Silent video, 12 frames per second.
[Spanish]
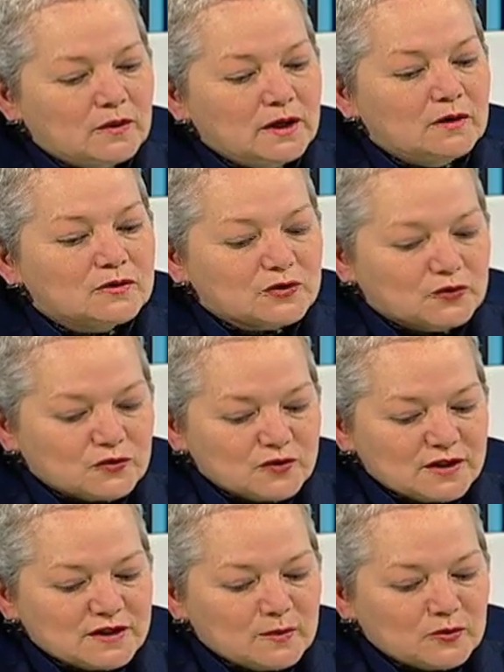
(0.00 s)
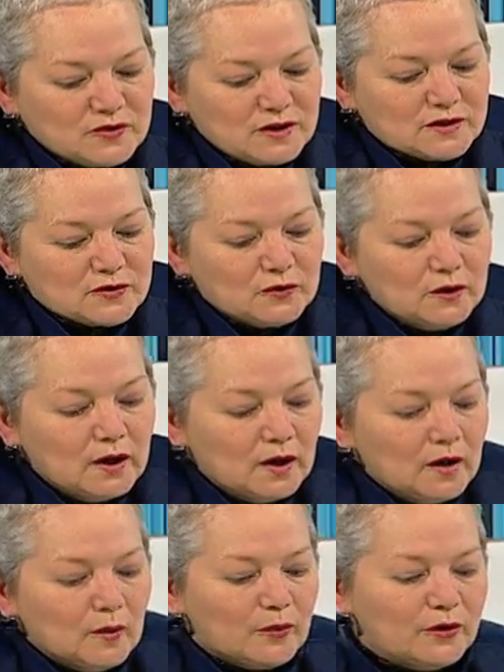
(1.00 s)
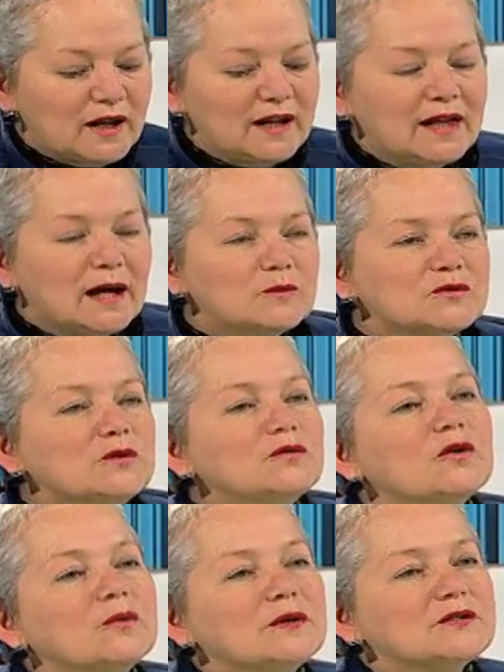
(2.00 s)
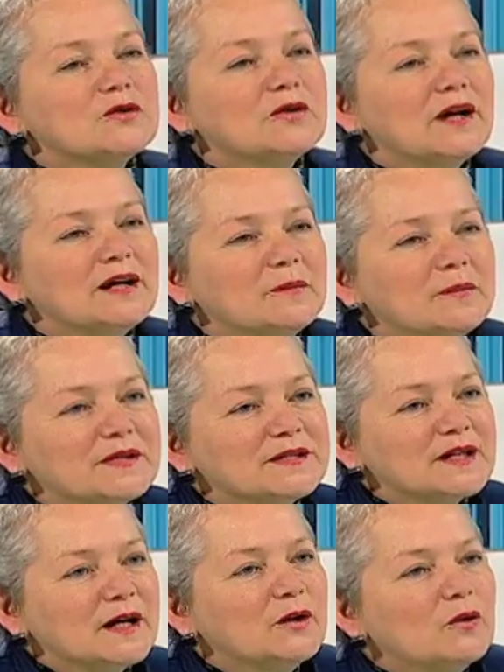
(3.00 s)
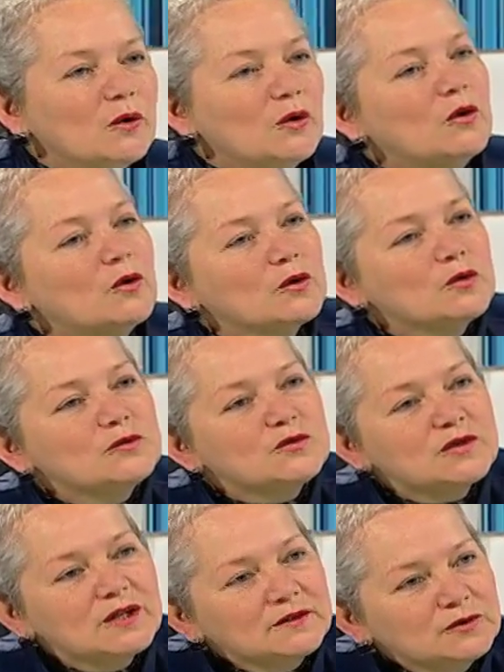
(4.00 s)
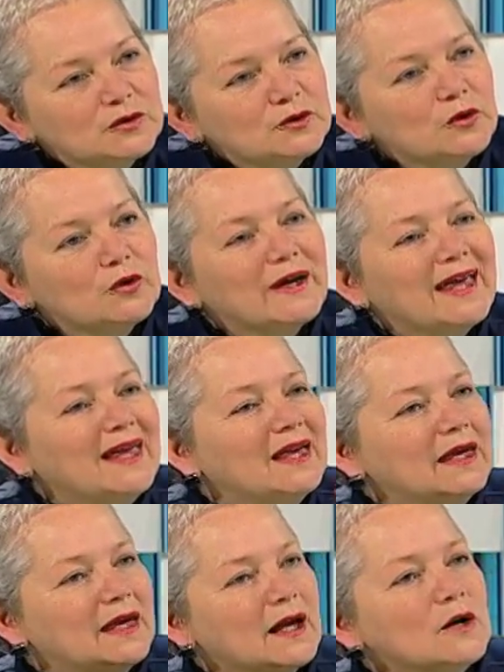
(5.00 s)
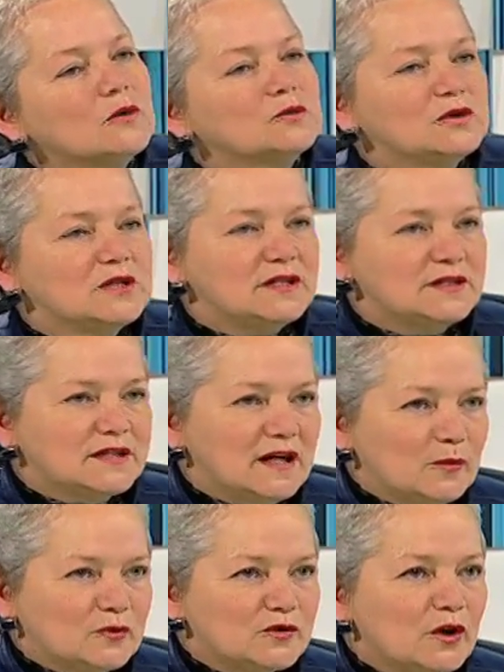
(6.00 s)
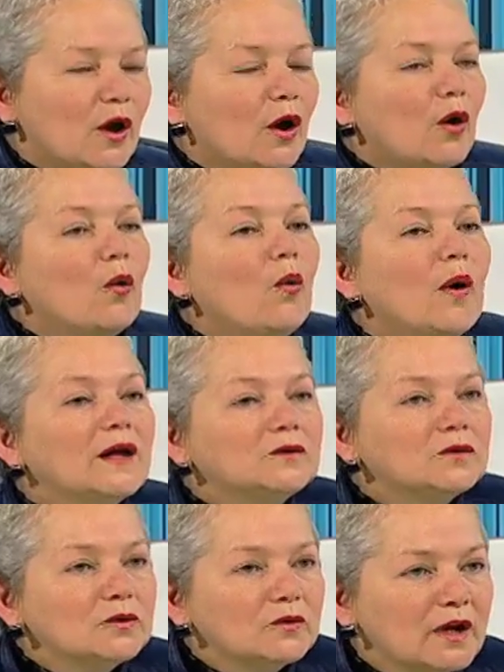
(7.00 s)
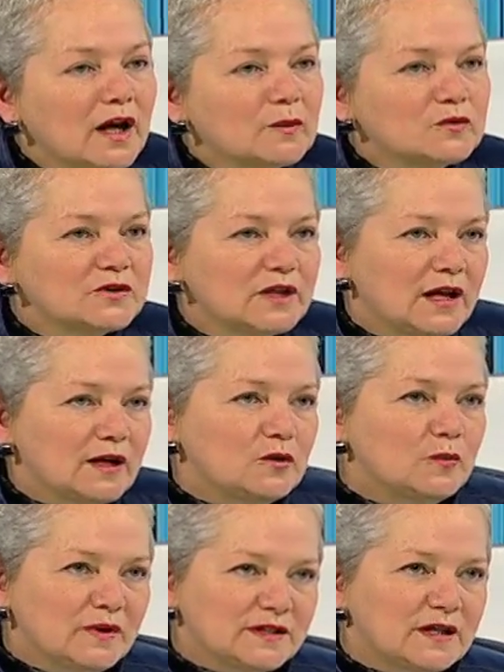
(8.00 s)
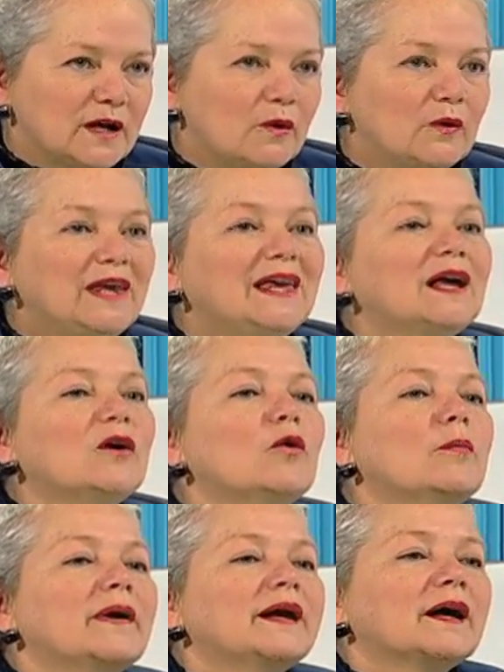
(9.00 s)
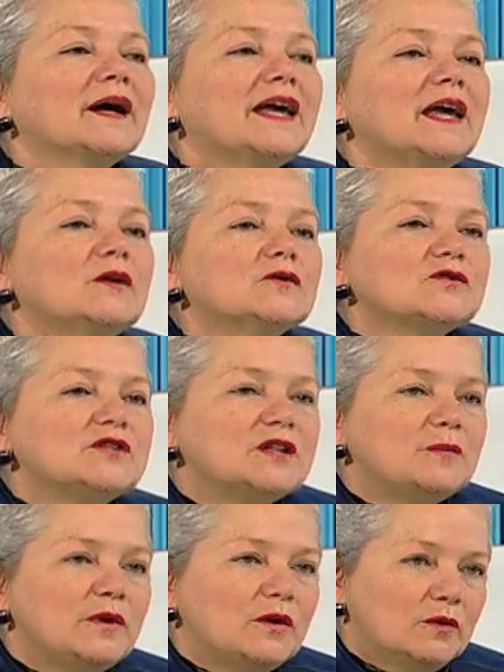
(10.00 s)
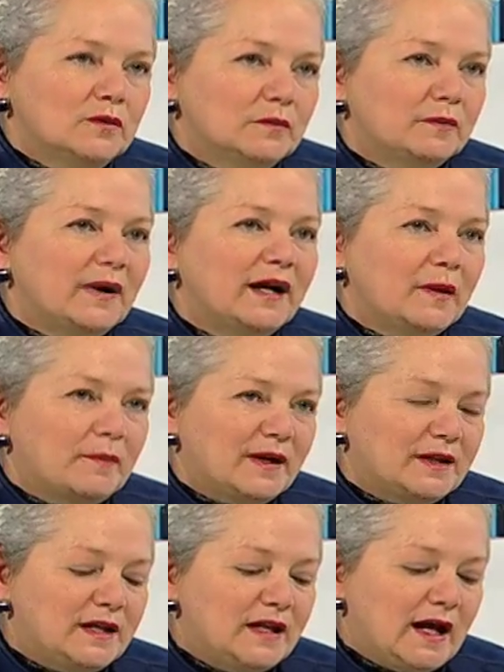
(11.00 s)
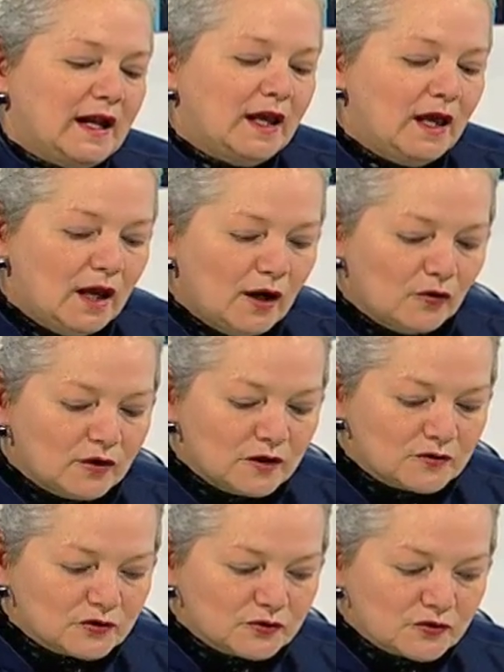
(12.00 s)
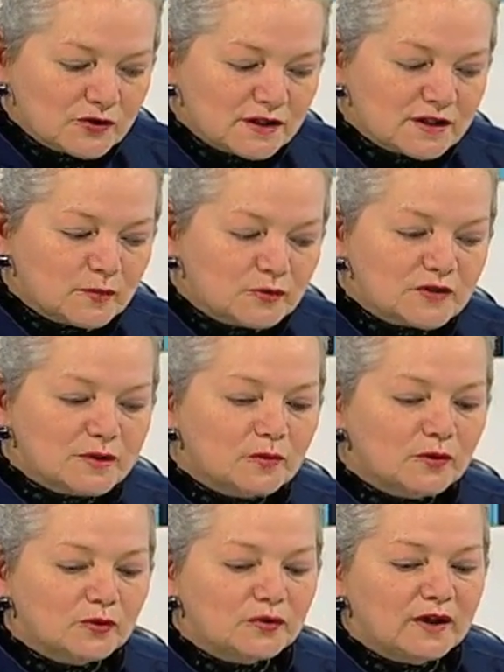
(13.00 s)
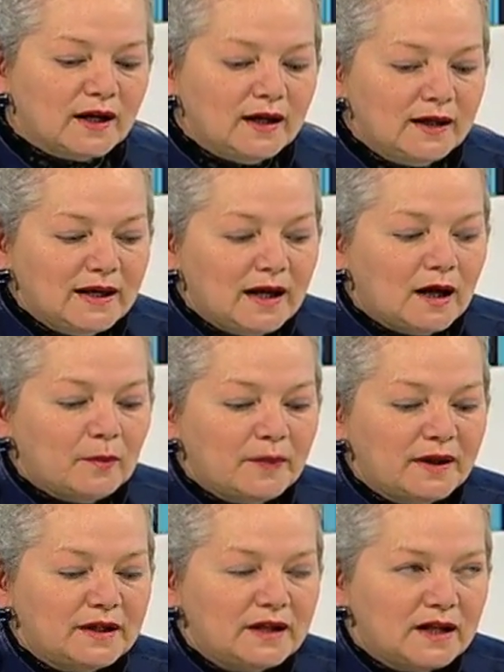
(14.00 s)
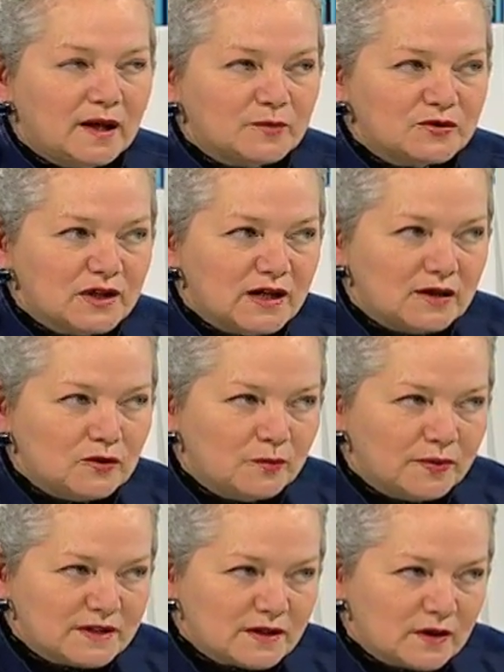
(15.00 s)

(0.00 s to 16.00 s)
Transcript: y nosotros hacemos eso porque le damos información al empresario lo que usted donó, en qué lo utilizamos, cuánto donamos el año pasado y para qué nos sirvió para apadrinar. Lo que nosotros hacemos en Bogotá, apadrinamos el año pasado